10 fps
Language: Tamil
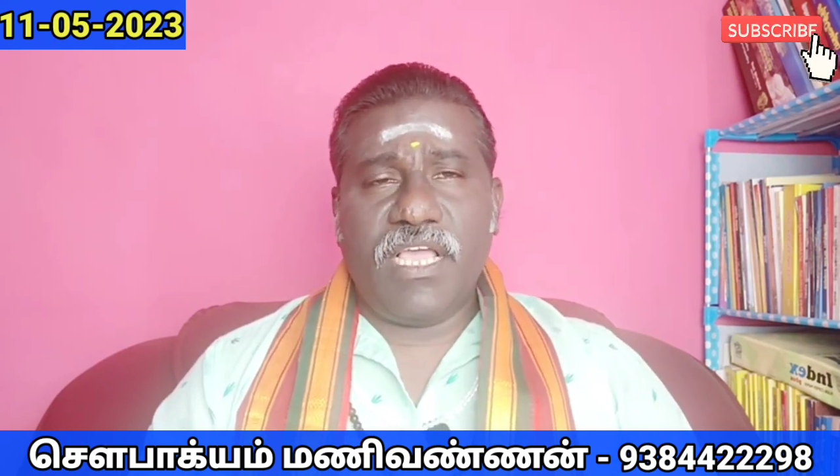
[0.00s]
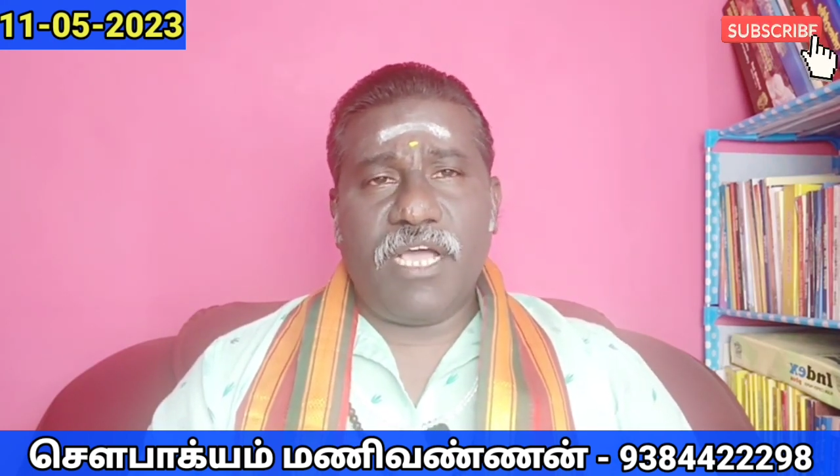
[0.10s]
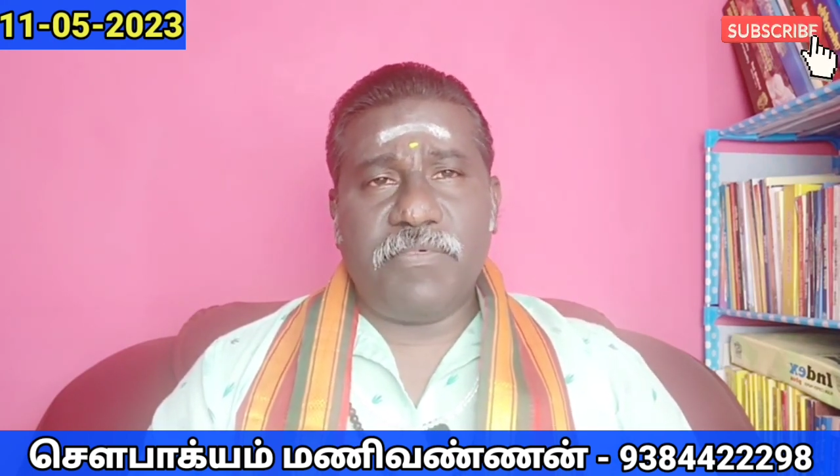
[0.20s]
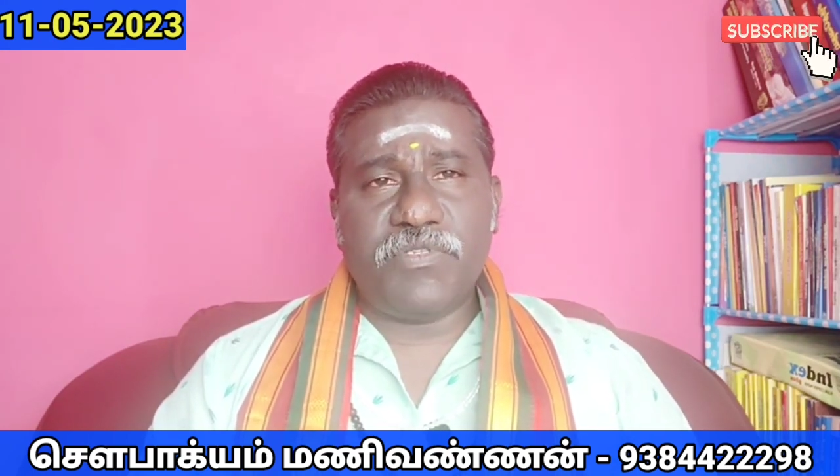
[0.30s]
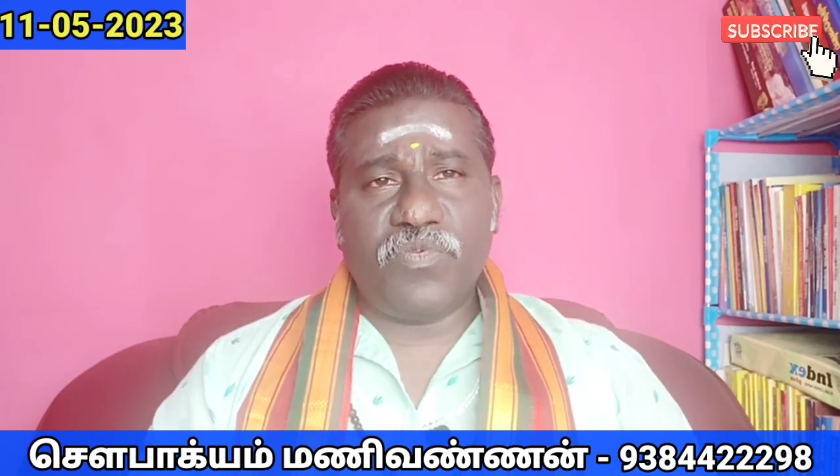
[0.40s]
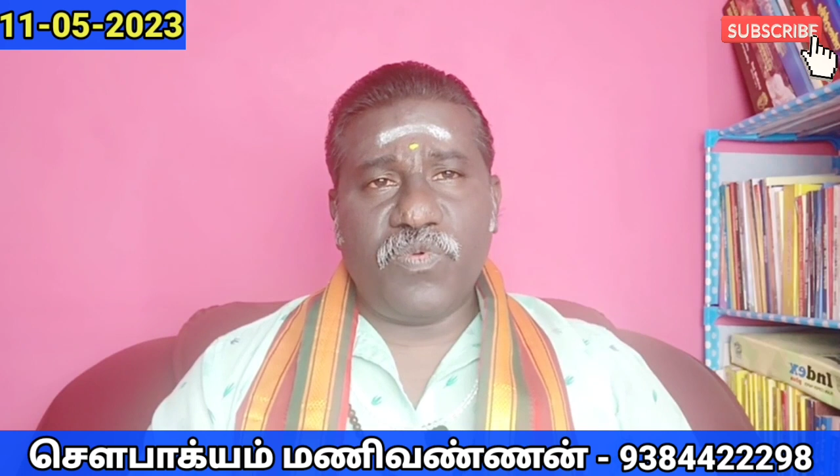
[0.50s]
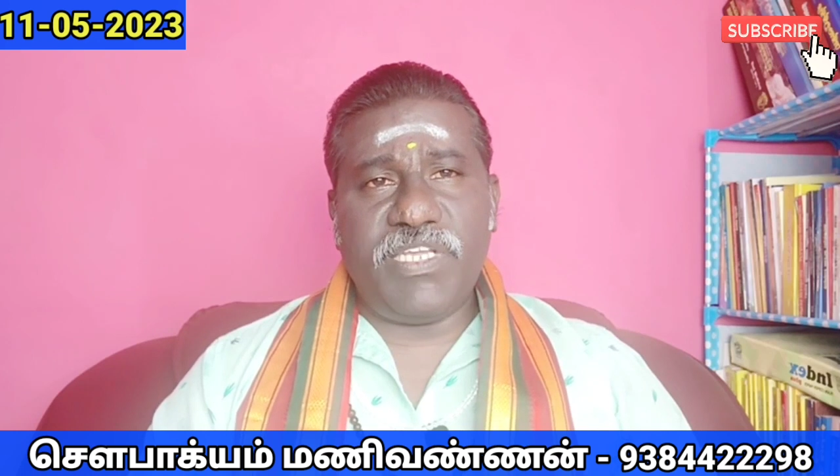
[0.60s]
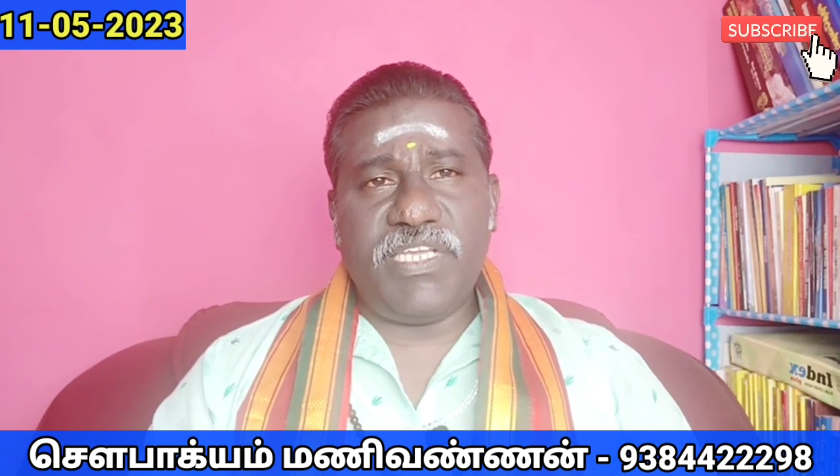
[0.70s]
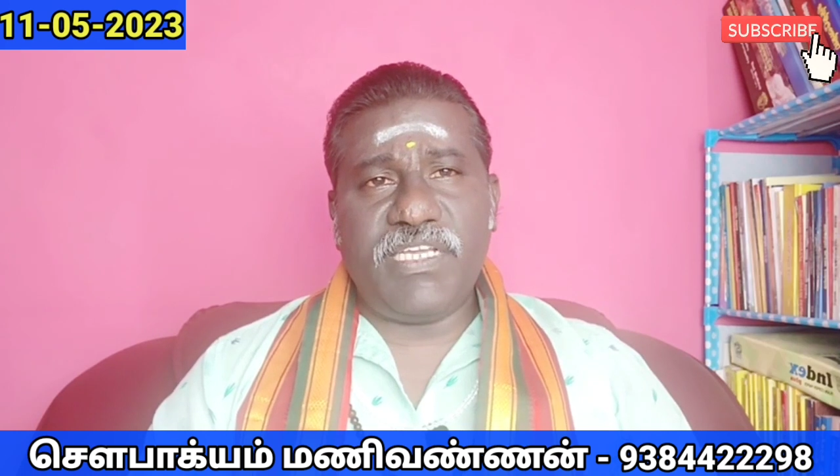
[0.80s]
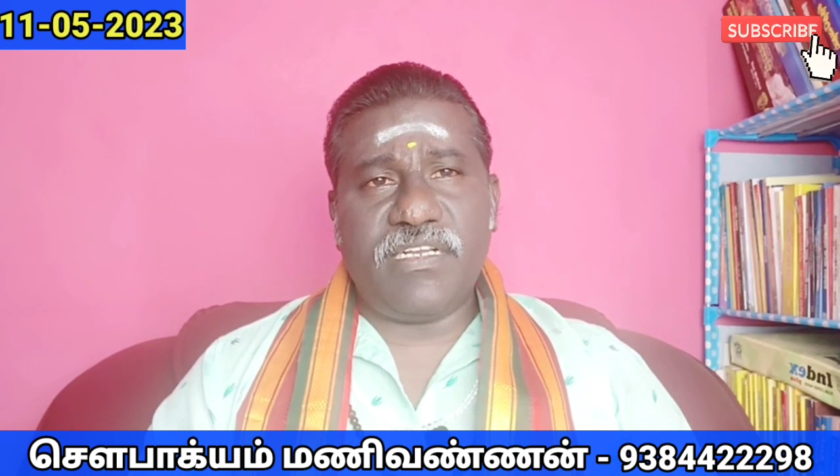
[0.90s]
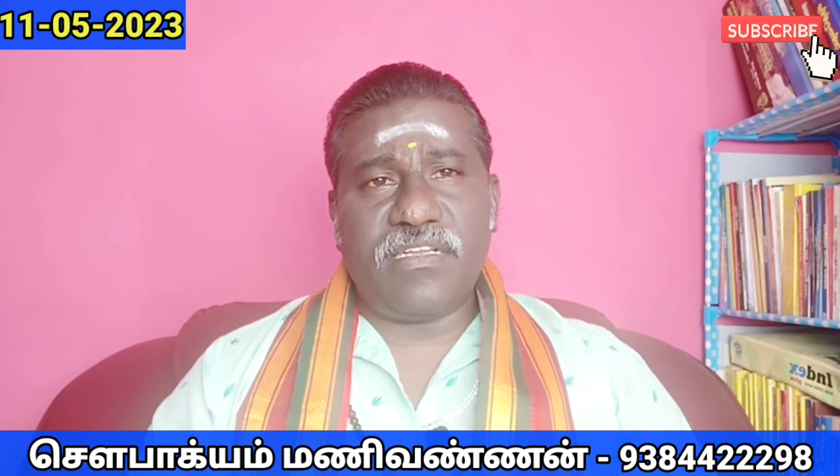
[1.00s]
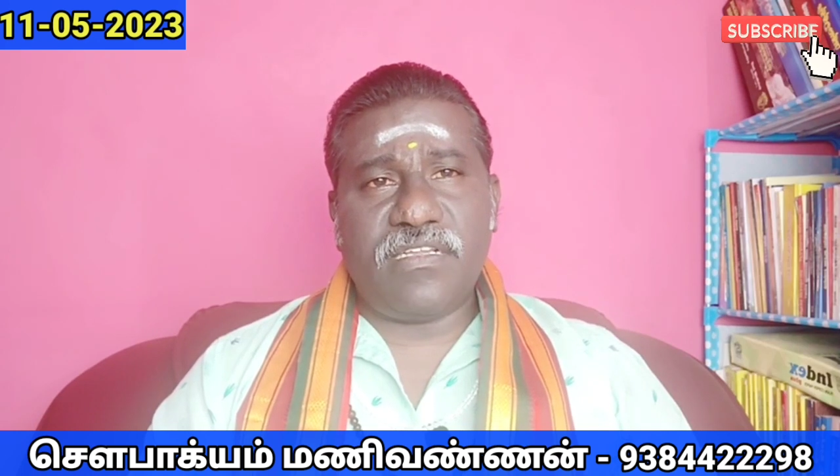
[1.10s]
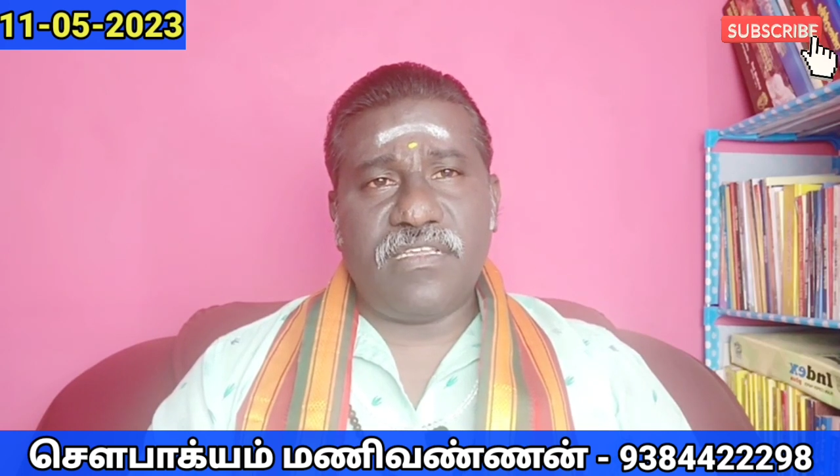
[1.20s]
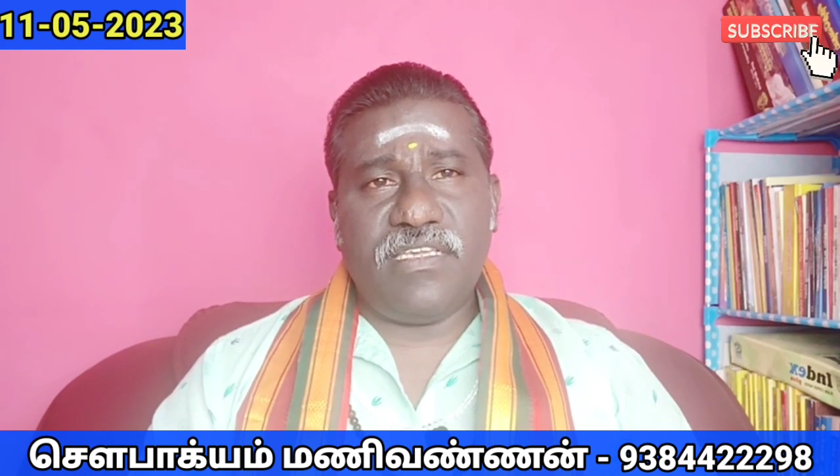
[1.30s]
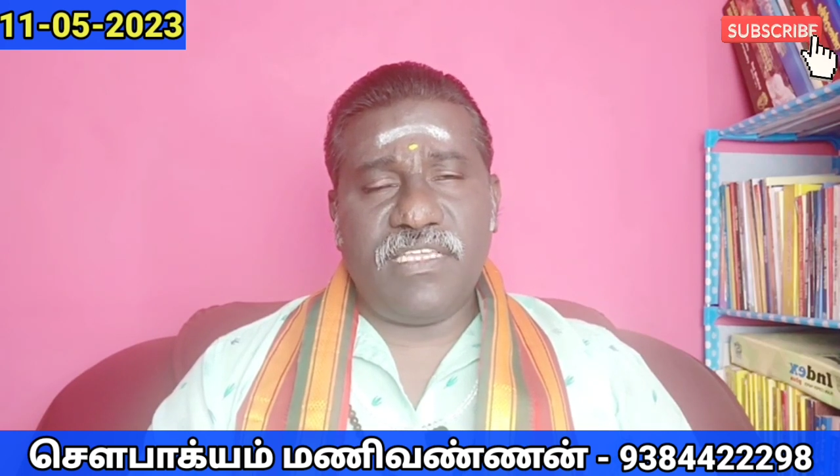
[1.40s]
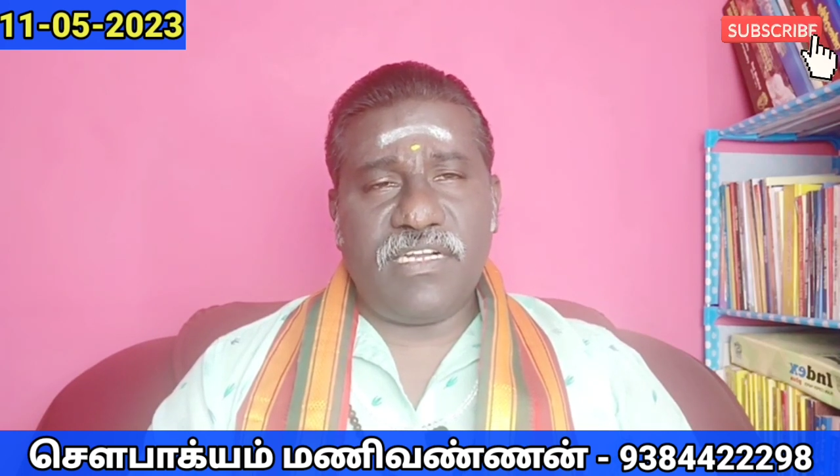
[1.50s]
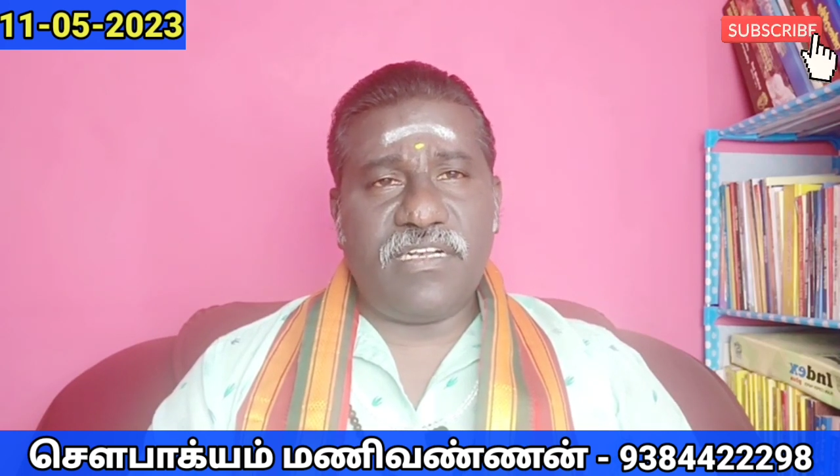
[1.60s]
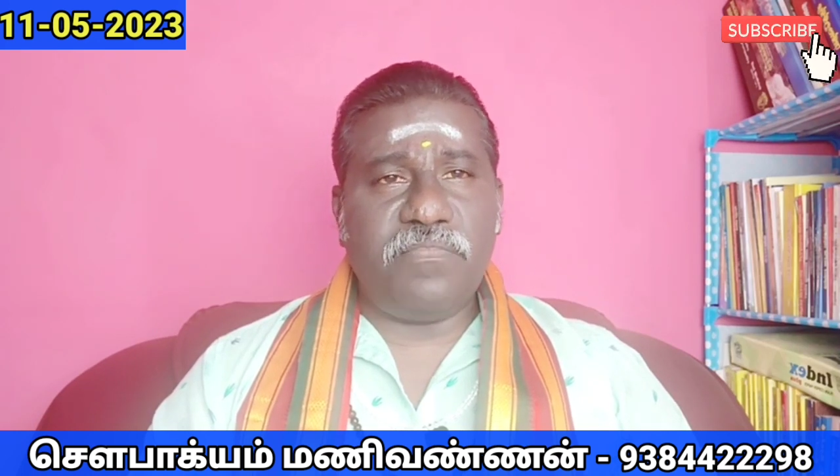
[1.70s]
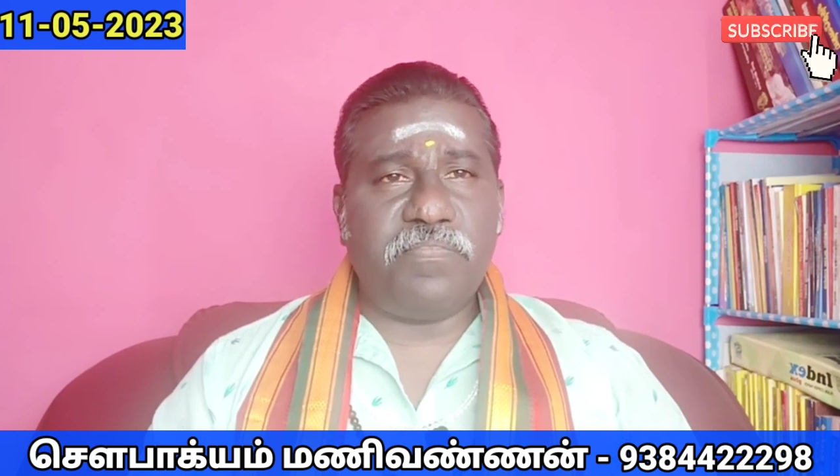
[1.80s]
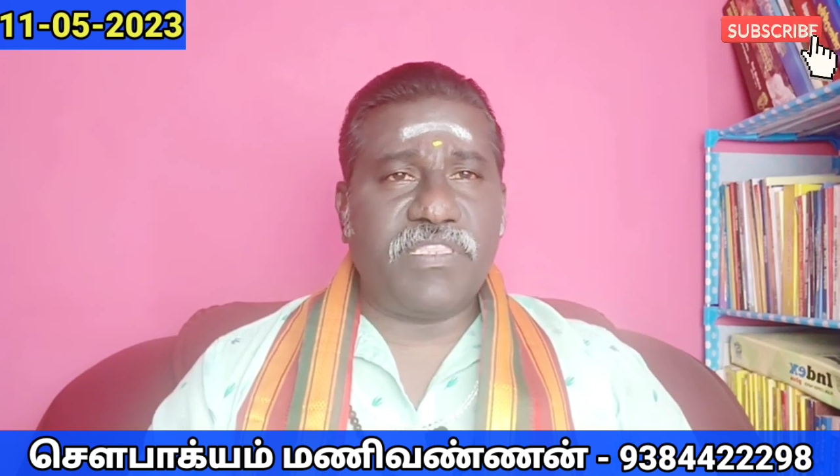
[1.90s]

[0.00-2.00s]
அப்போ சூரியன் இரட்டிப்பு